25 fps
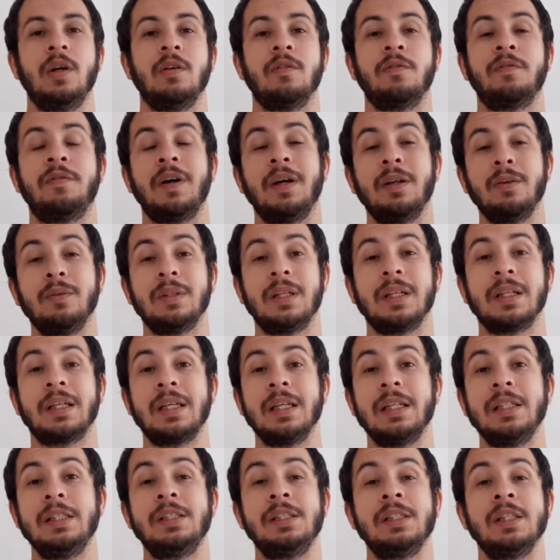Falo
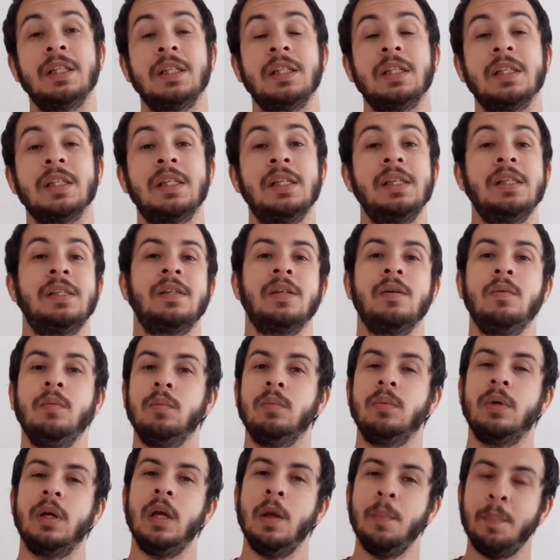daqueles que
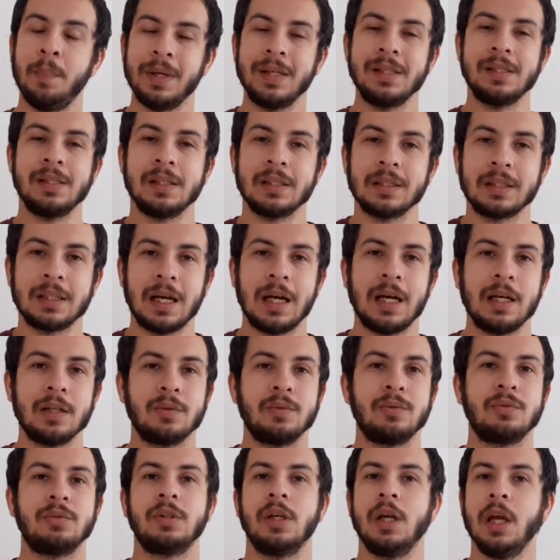são
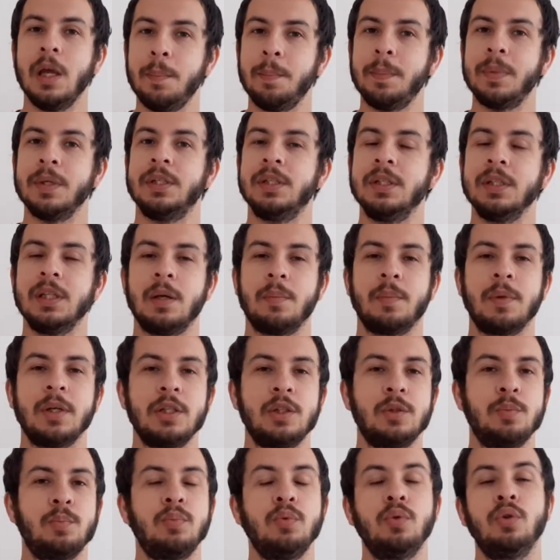representados
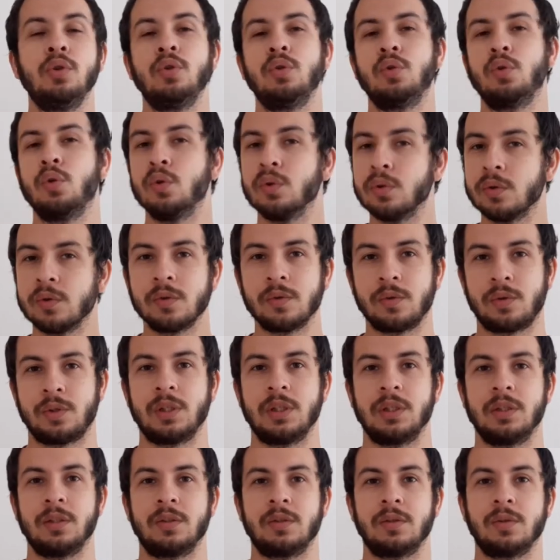repetidamente por todos os
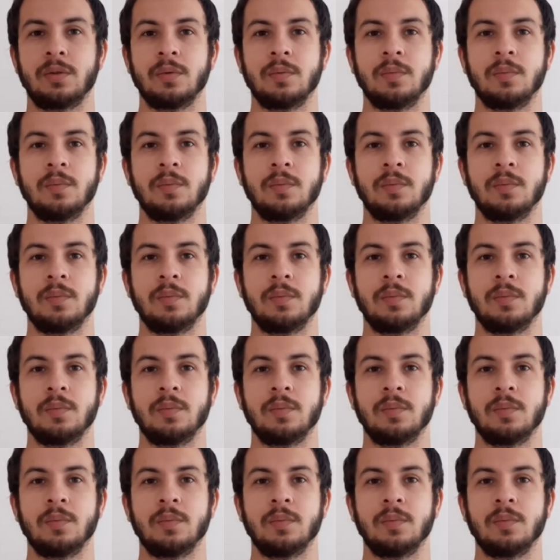cantos.